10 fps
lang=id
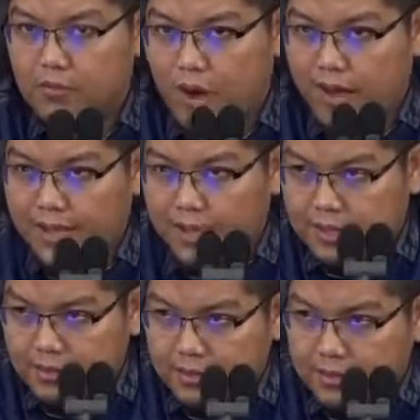buang
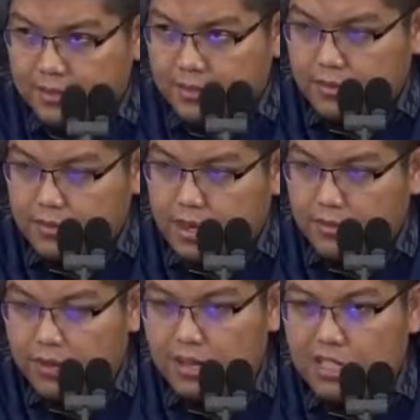air
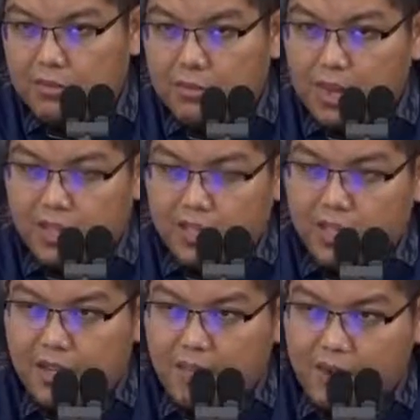dalam kondisi
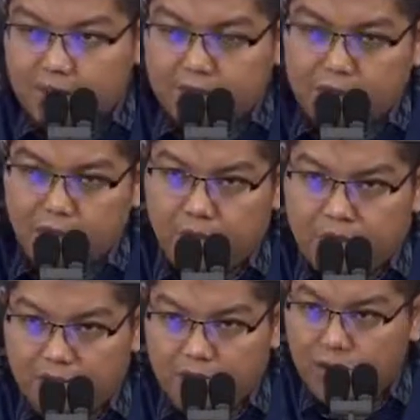membelakangi kiblat,
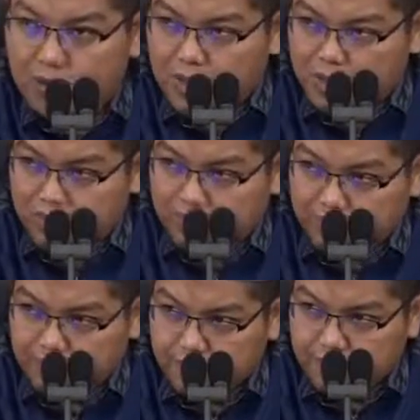tapi dalam
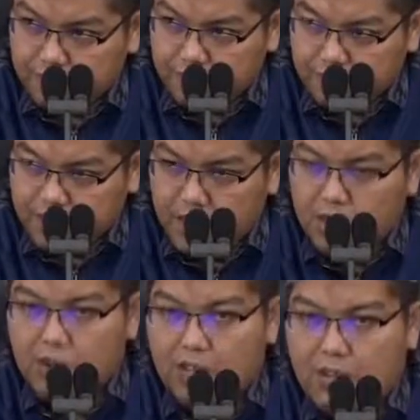bangunan.
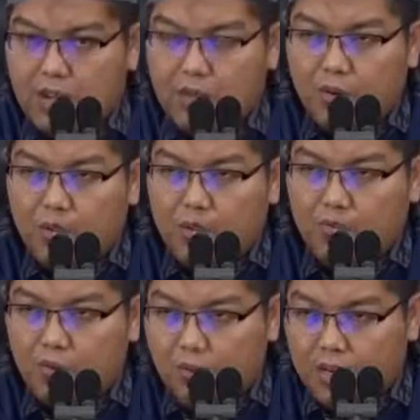Dan itu yang dipahami oleh
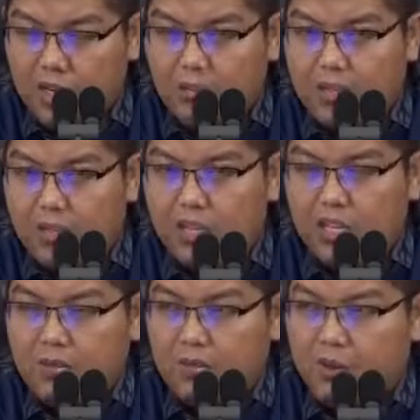Ibnu Umar ini
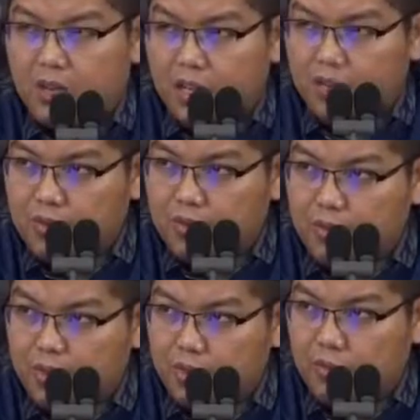pendapat yang dipilih oleh
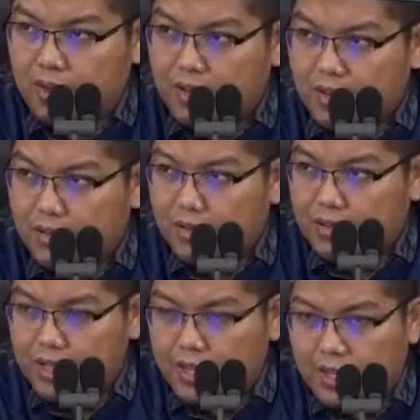Ibnu Umar
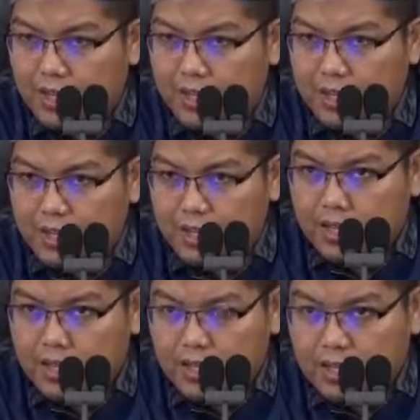radhiyallahu taala
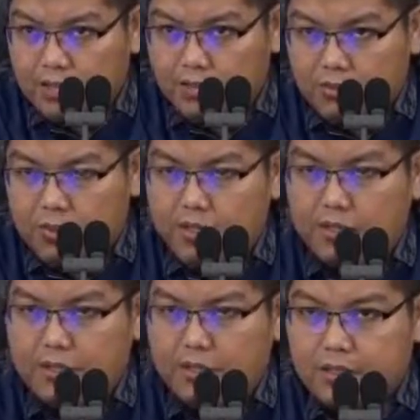
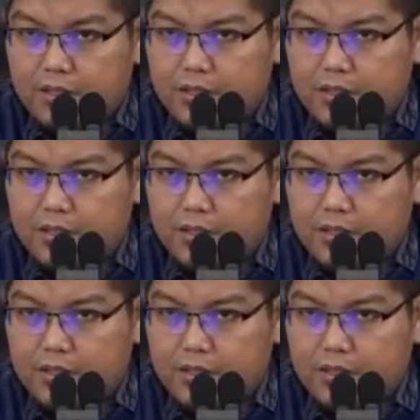anhuma.